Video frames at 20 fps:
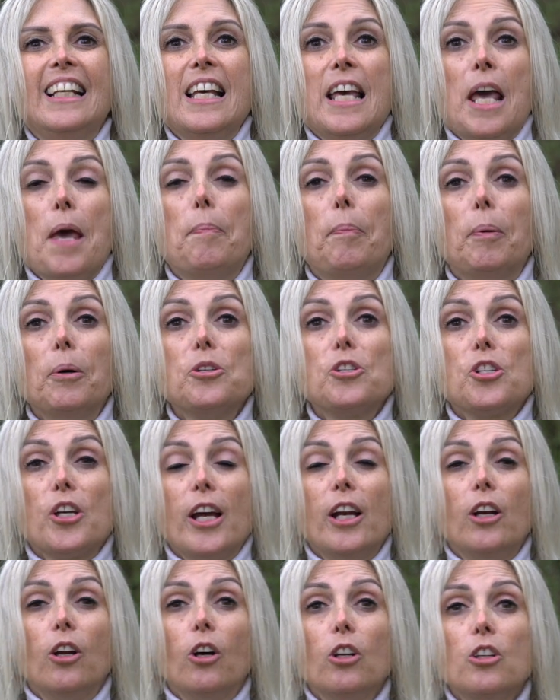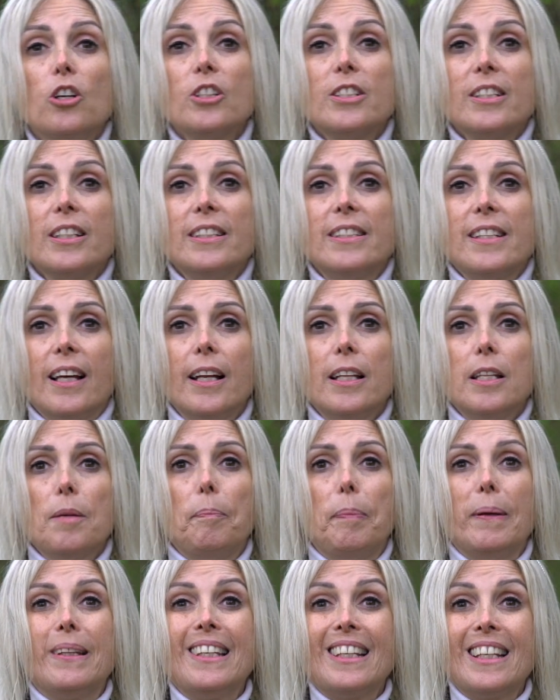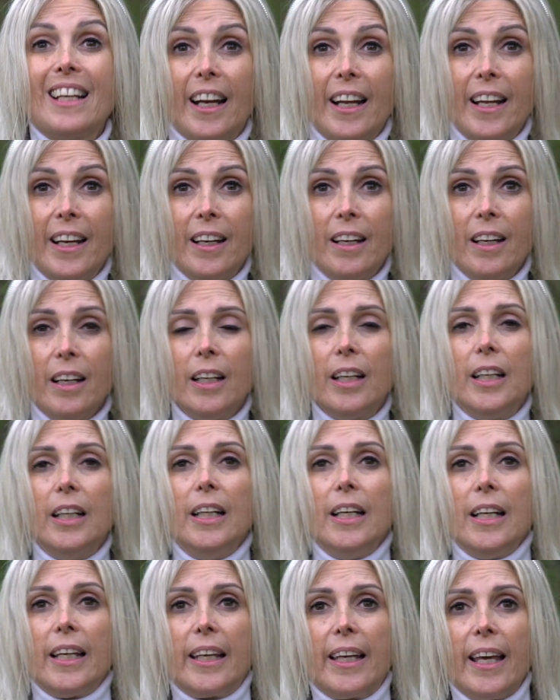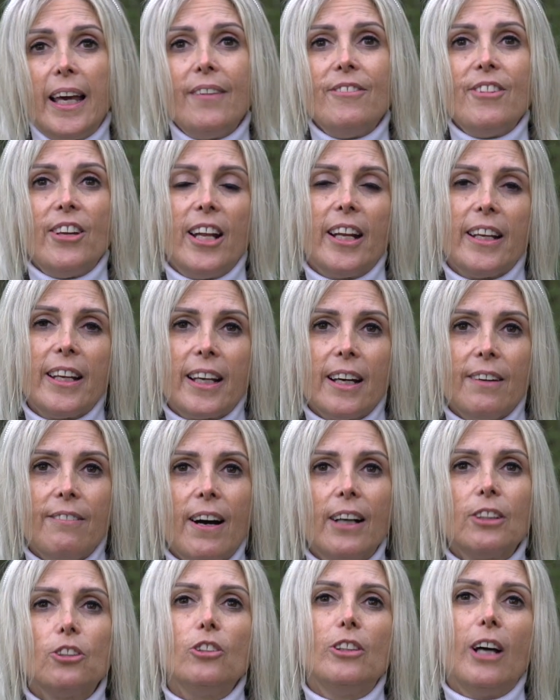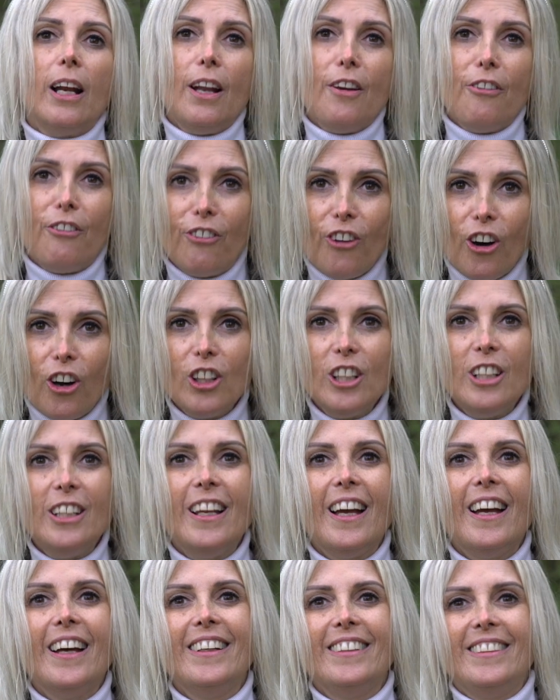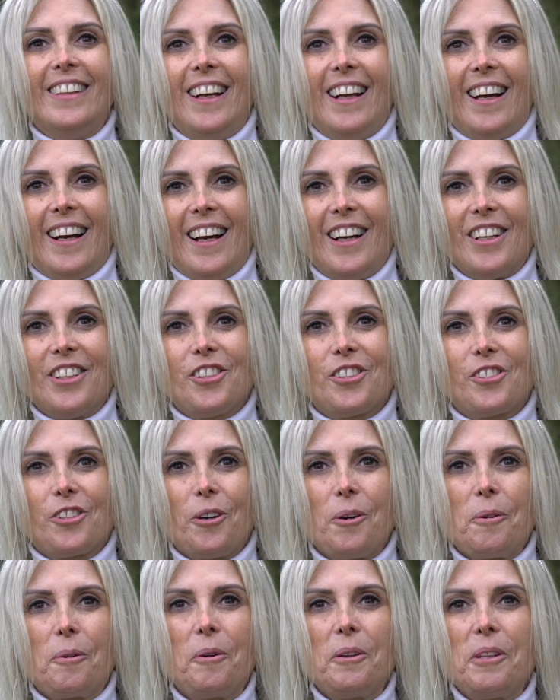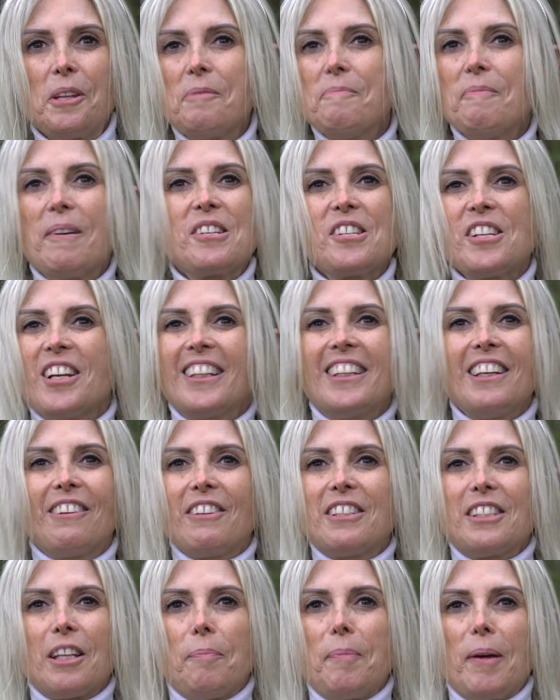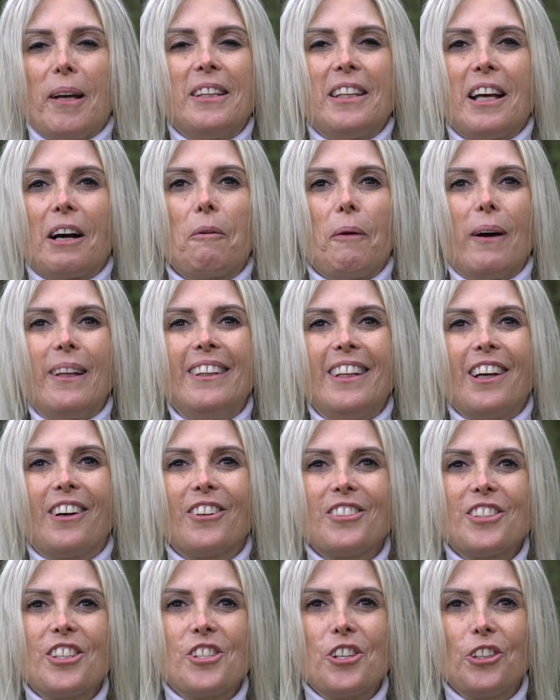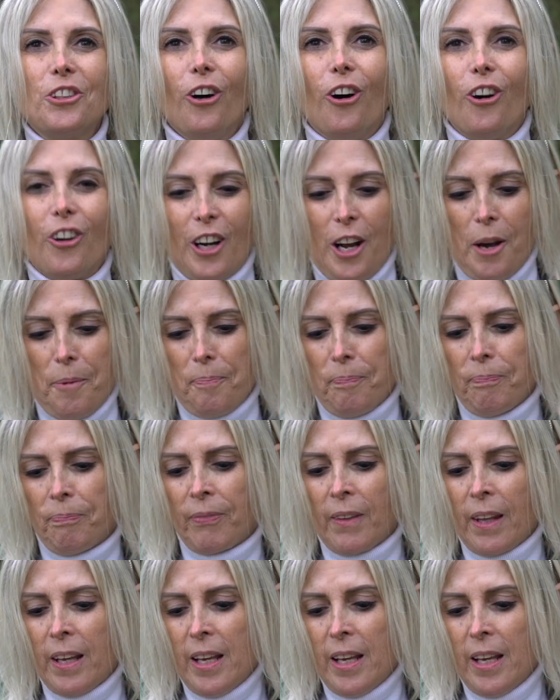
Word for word: E poi c'è l'olio essenziale di Petit Grain che viene ricavato dalle foglie dell'arancio. Quindi immaginate questa pianta quante cose ci dona. Mm.